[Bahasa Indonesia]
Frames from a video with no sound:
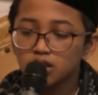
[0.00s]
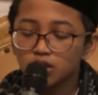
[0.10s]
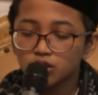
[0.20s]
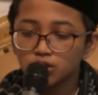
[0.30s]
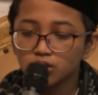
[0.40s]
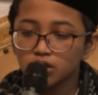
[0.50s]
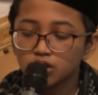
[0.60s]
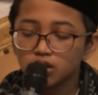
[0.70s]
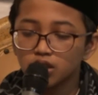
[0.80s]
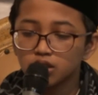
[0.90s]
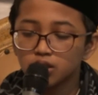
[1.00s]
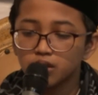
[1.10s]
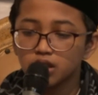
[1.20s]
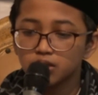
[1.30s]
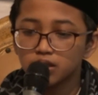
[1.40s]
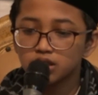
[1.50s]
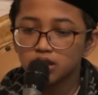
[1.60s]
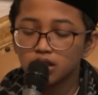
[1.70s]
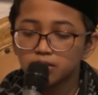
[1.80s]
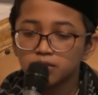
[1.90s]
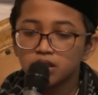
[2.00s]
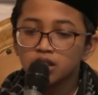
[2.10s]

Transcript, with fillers: Rasulullah Sallallahu Alaihi Wasallam,